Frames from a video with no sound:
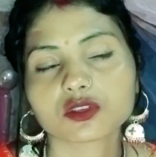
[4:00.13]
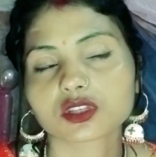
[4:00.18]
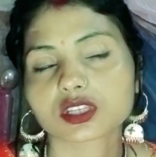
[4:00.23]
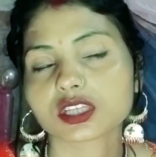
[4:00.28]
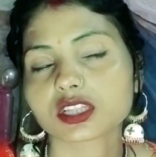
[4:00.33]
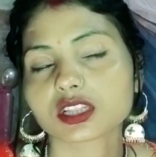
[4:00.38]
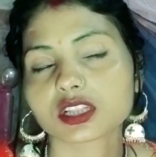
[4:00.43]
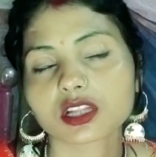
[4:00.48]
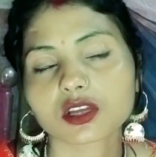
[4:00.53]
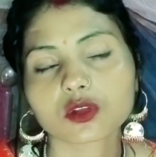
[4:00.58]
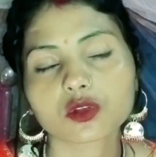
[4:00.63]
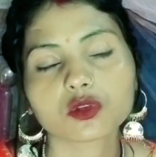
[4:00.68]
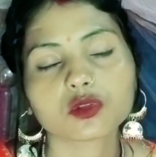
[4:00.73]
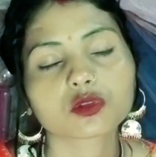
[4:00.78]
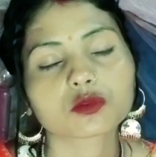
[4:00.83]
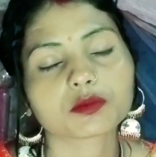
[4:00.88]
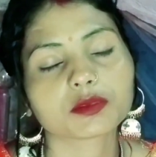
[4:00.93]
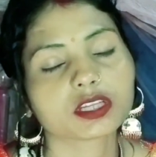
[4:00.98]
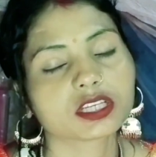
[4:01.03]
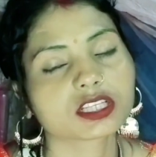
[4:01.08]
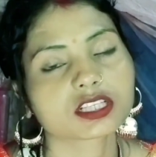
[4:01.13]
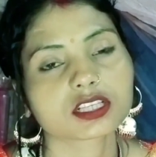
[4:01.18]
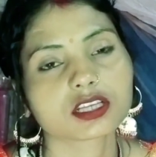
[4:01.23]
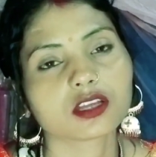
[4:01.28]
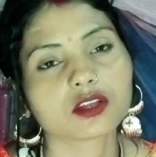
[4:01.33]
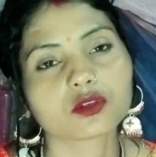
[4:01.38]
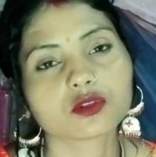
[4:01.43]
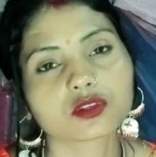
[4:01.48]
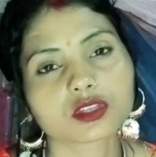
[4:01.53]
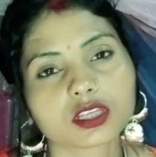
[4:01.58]
कि कितना वो लोग
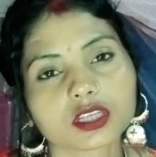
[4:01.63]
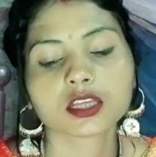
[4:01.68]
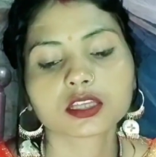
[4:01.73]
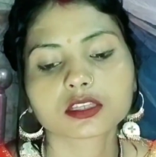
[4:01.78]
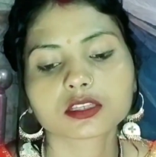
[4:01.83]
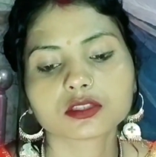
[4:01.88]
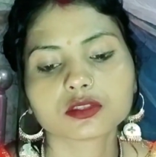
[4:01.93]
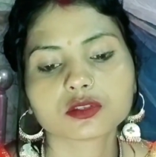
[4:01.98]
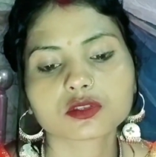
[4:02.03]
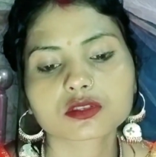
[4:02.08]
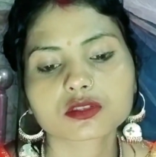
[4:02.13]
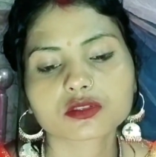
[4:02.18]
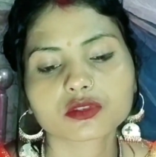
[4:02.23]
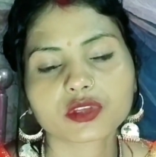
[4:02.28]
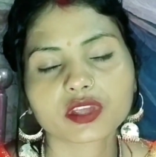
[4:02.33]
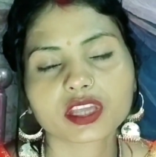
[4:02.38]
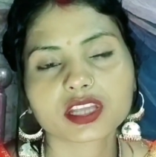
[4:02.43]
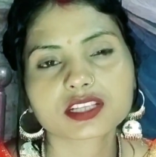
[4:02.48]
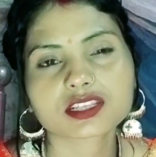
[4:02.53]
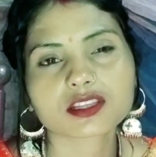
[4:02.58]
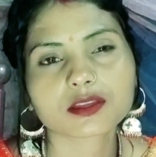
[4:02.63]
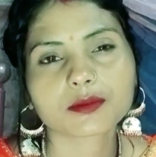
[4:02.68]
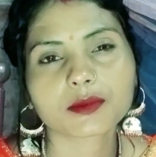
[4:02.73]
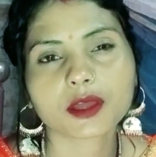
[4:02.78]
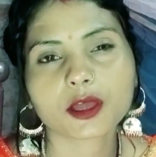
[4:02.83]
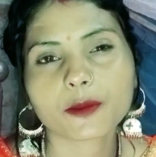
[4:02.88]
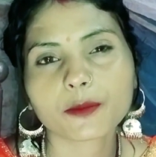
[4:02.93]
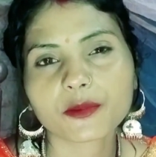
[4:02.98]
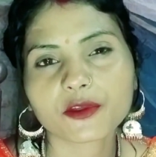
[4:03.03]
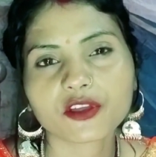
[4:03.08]
परेशान होंगे कि दोस्तों ये
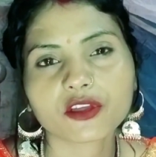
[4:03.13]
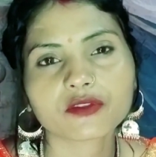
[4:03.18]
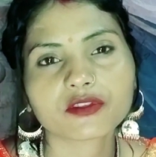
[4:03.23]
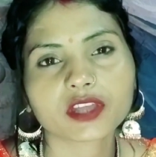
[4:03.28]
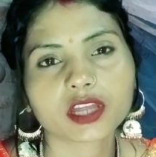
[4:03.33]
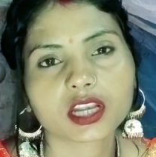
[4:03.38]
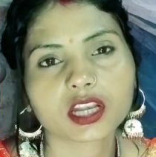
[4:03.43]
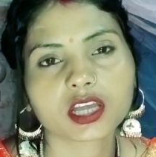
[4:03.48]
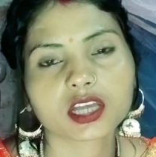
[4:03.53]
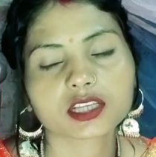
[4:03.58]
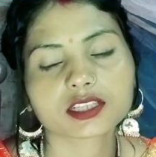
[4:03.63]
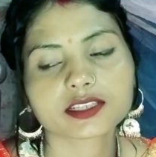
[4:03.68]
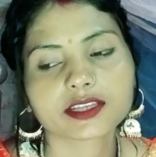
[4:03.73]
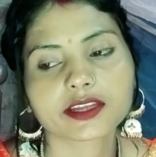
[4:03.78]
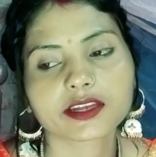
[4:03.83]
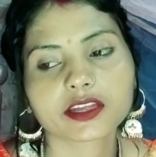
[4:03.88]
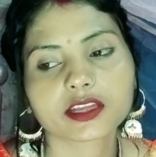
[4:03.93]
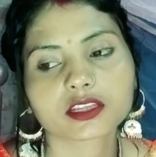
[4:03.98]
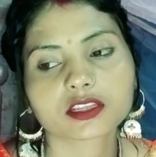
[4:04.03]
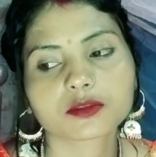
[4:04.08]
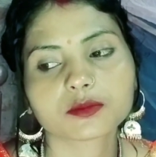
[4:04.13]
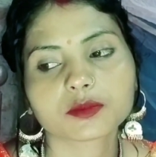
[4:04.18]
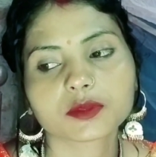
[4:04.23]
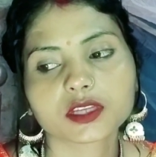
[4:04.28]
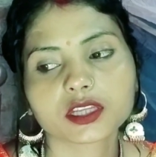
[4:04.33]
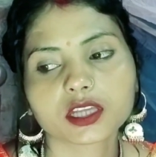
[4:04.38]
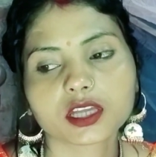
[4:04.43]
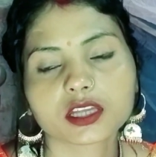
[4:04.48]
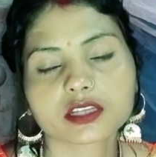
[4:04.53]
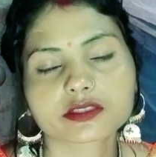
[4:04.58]
सब अफवाह फैलाया जा रहा है कि
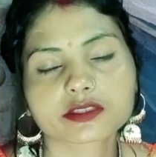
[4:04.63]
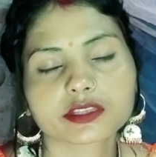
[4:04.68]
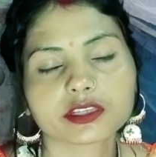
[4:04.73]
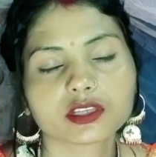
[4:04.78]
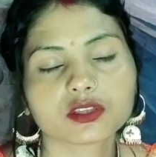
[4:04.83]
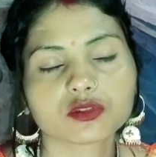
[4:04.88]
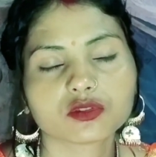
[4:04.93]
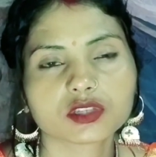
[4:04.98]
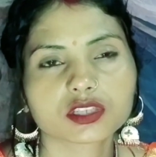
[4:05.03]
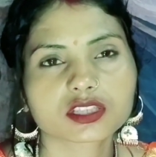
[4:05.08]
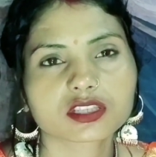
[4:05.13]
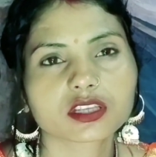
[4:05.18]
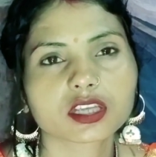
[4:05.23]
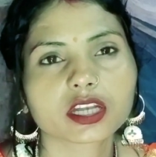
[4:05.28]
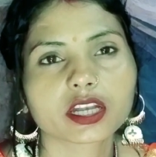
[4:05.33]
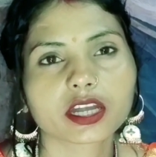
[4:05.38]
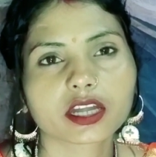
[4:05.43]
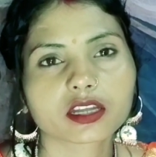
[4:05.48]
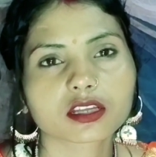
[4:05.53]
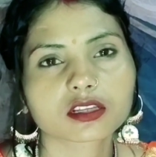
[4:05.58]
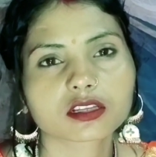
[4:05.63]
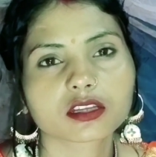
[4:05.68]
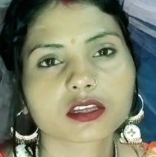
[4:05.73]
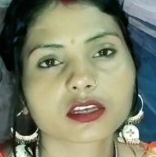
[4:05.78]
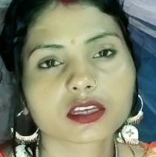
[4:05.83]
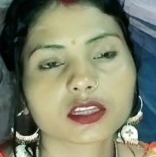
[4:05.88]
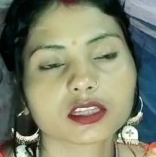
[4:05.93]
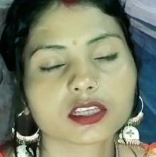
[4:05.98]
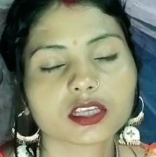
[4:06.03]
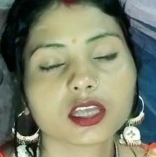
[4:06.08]
प्रिया ऐसी है वैसी है नाटक
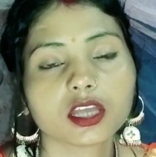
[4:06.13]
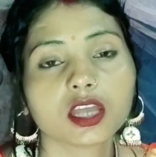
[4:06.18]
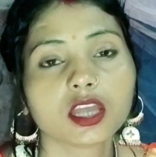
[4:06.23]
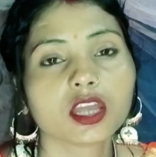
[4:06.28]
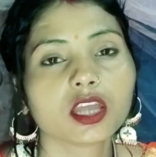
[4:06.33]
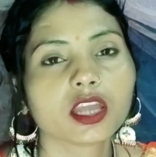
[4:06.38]
कर रही है